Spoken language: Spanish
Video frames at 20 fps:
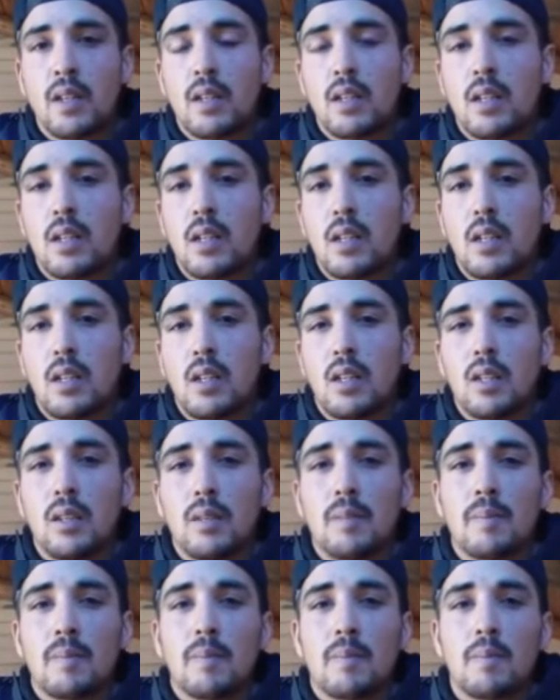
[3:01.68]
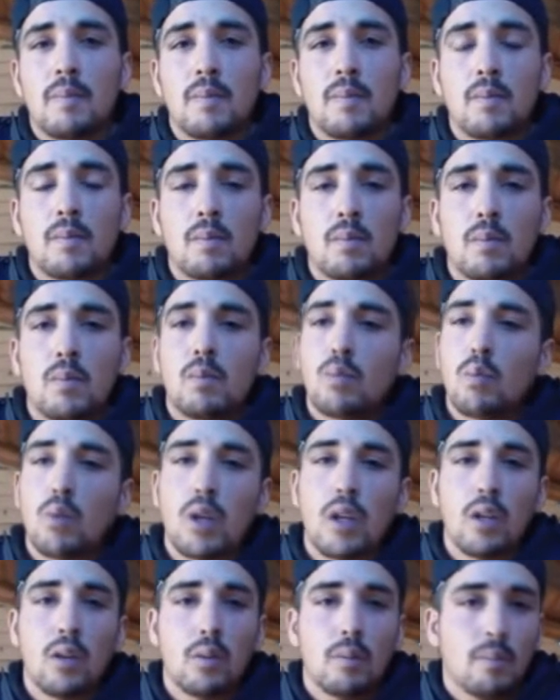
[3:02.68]
eh,
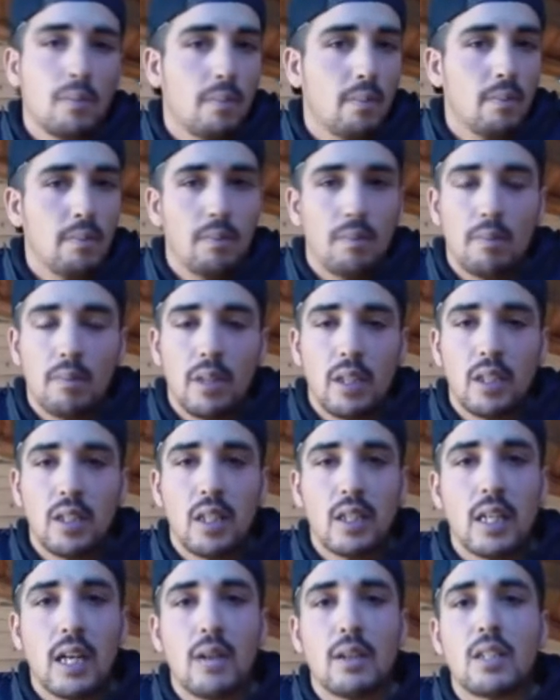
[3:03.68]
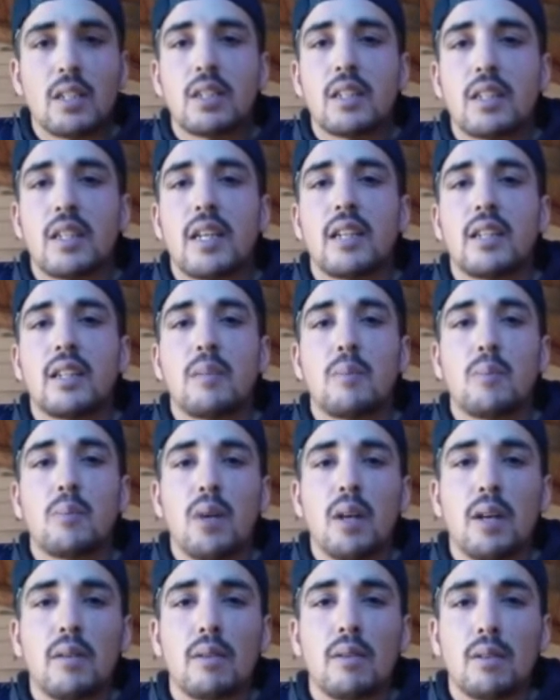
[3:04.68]
bueno, me hice el cabecita negro del
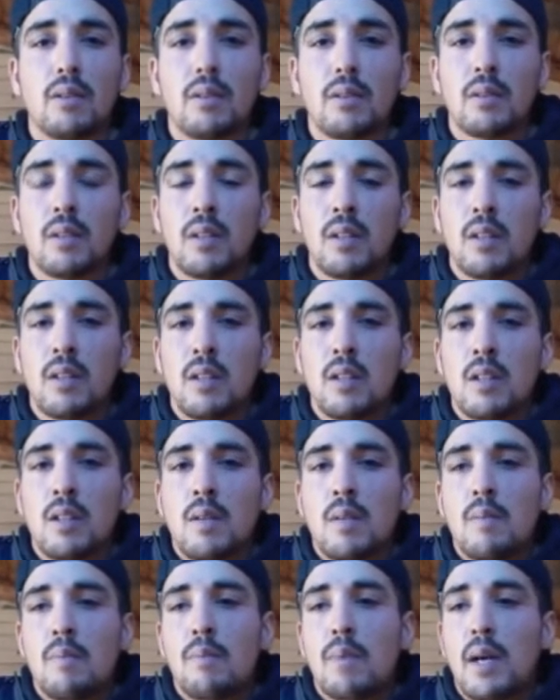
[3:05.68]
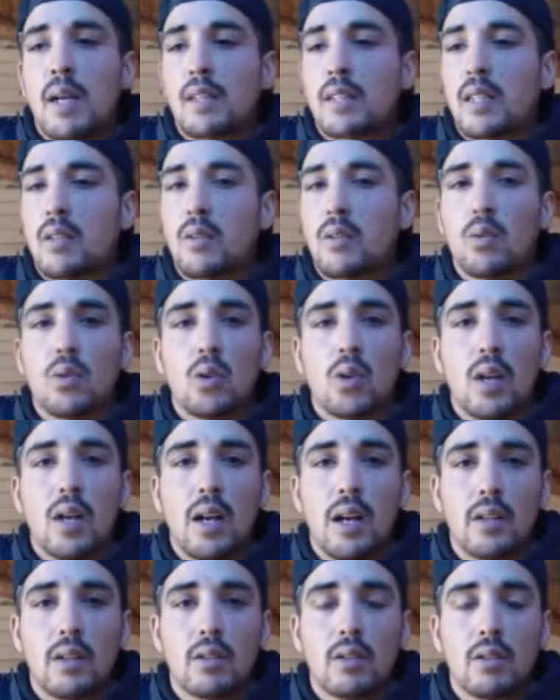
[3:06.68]
pueblo, pasaron unos
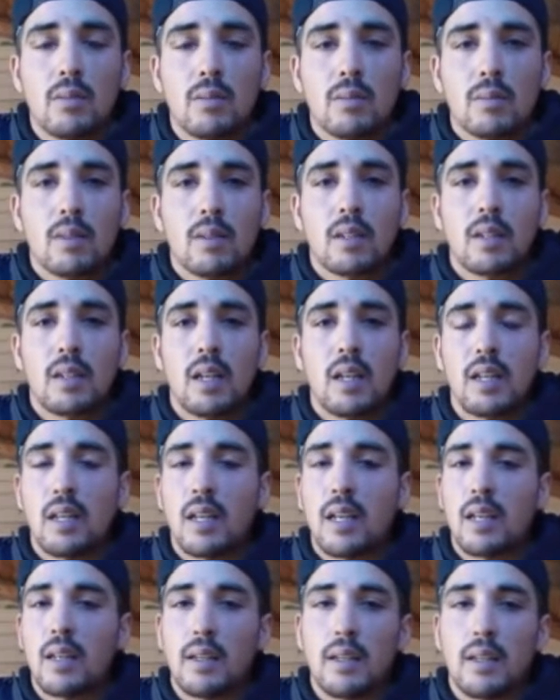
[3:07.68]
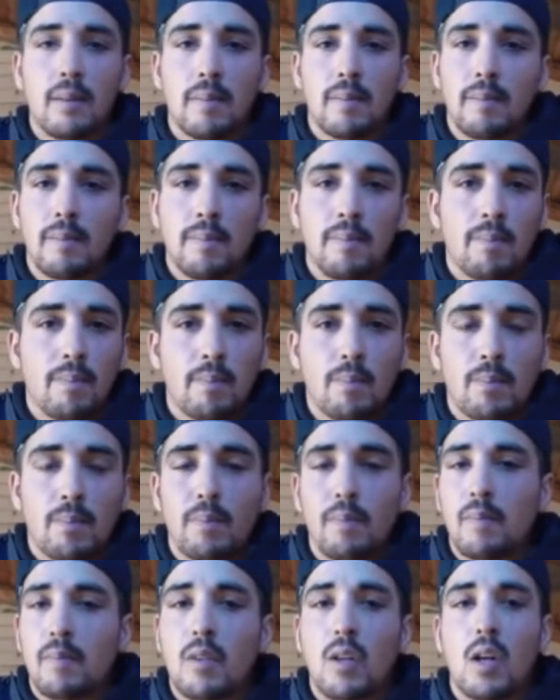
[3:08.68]
años que ya
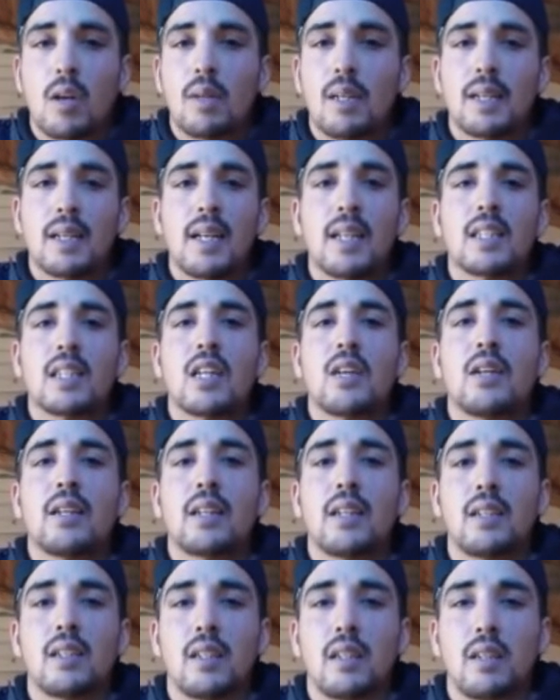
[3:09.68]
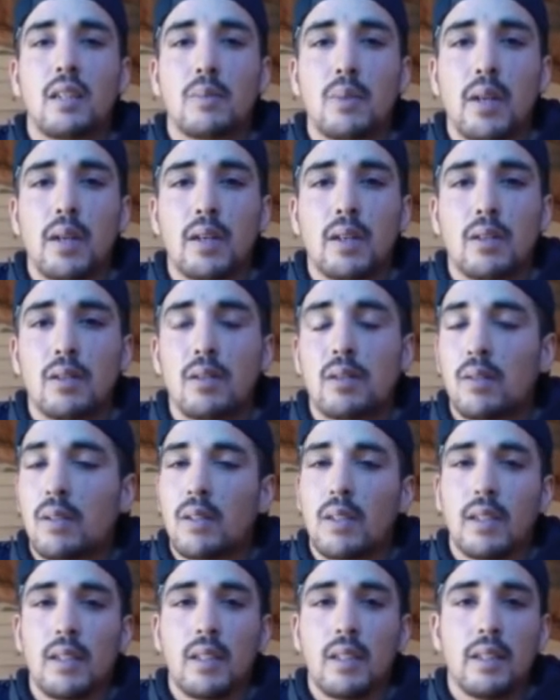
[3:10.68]
lo había cansado la gente del
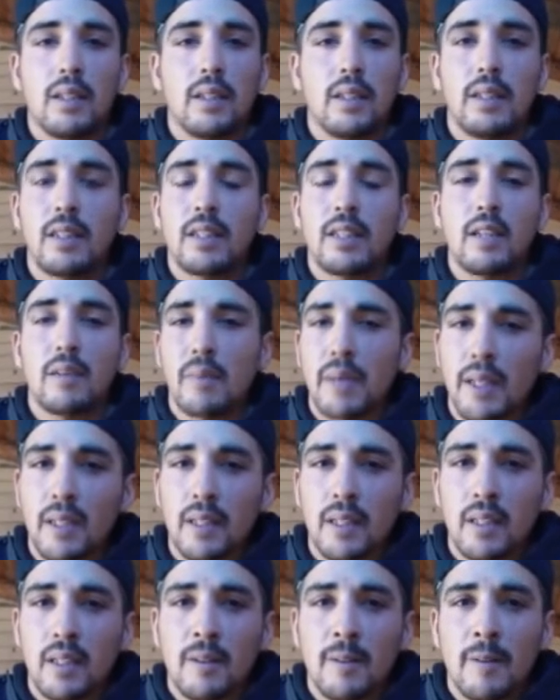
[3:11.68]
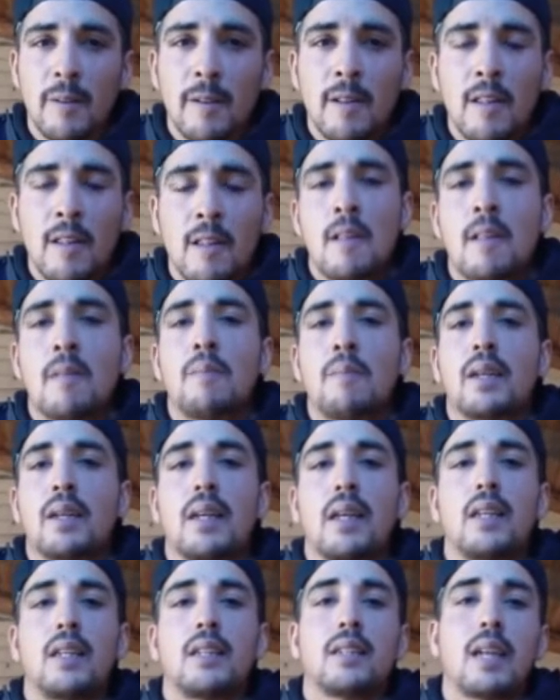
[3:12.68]
pueblo, eh, literalmente. Me
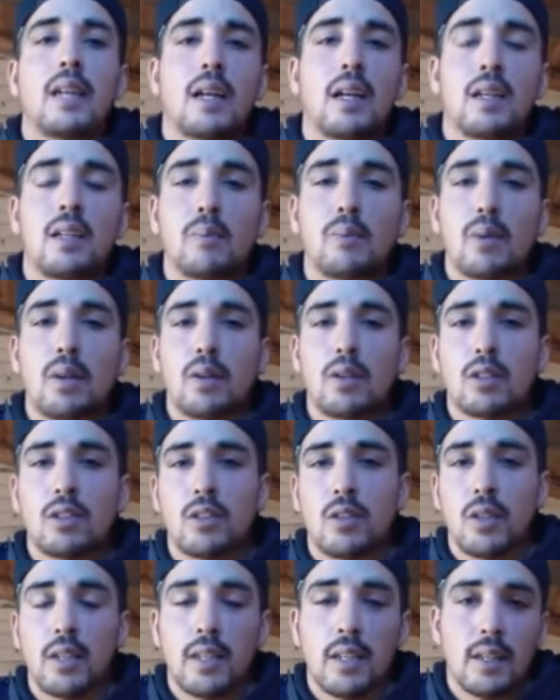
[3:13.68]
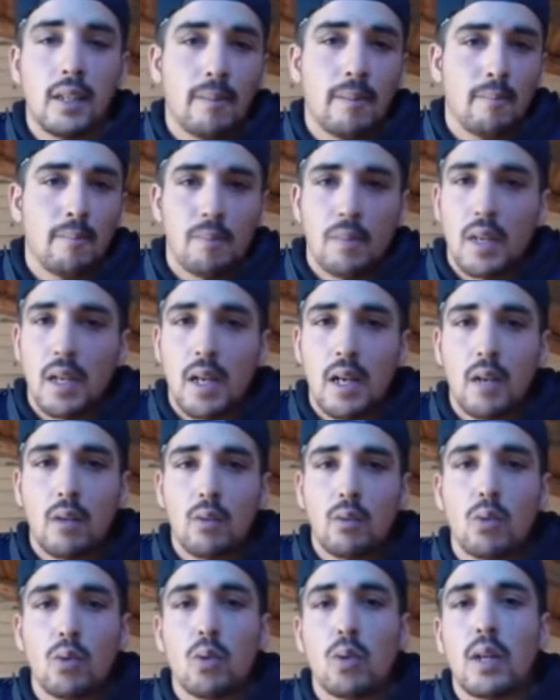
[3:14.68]
querían sacar del pueblo si no era a
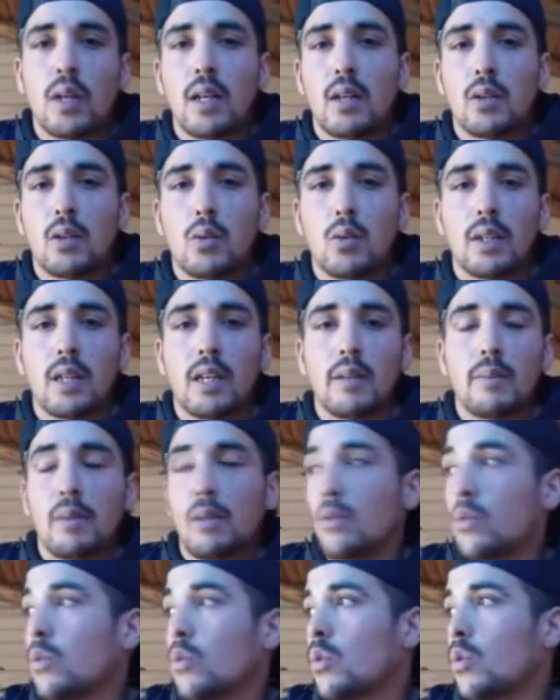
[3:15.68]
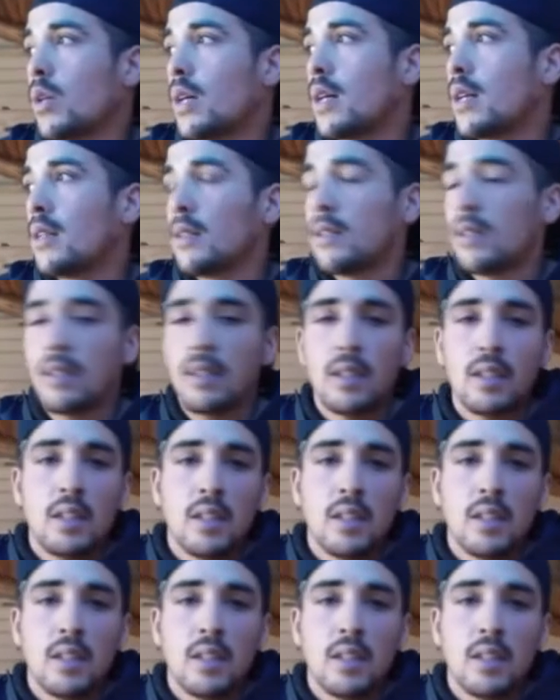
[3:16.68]
un lugar, ubicarme en un lugar,